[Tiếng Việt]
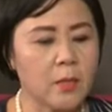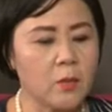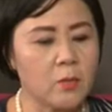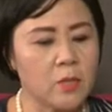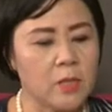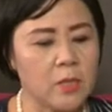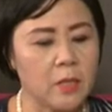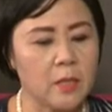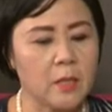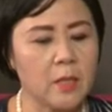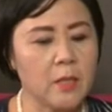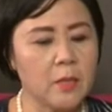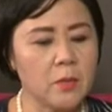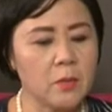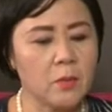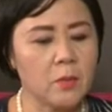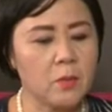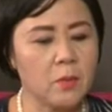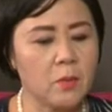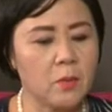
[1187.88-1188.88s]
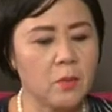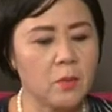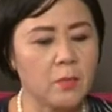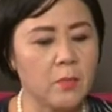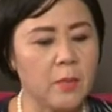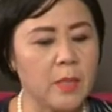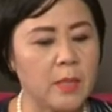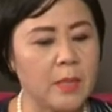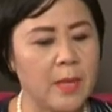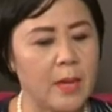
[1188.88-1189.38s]
cháu chỉ cân cho cô
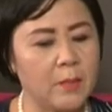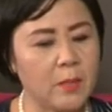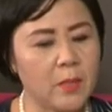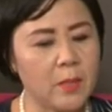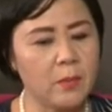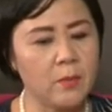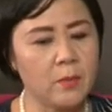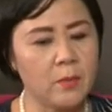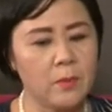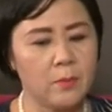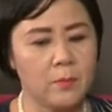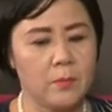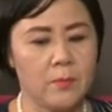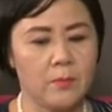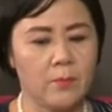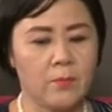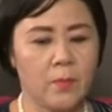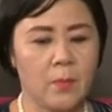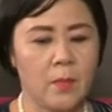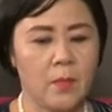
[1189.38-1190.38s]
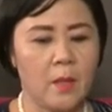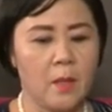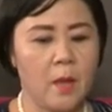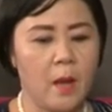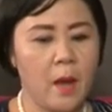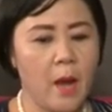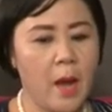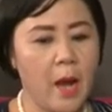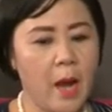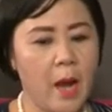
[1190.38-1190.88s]
18 kg thôi
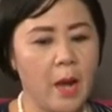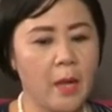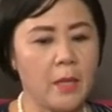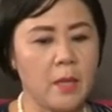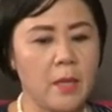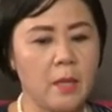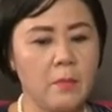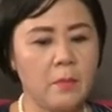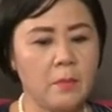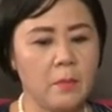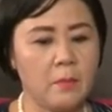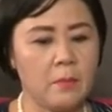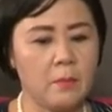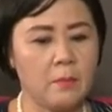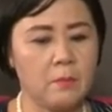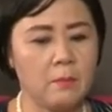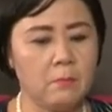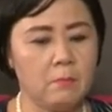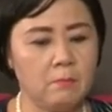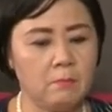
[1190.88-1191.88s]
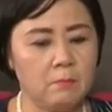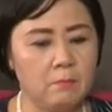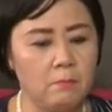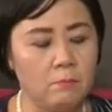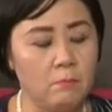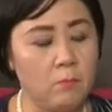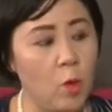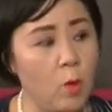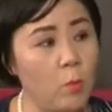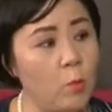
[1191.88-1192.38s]
hai kg
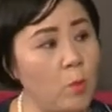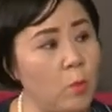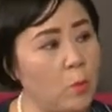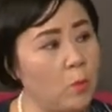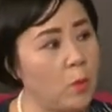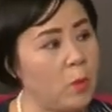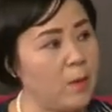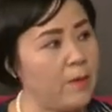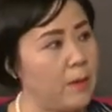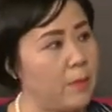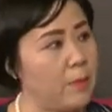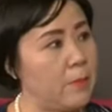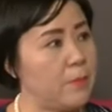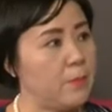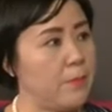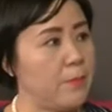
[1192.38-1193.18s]
bỏ bún đóng gói vào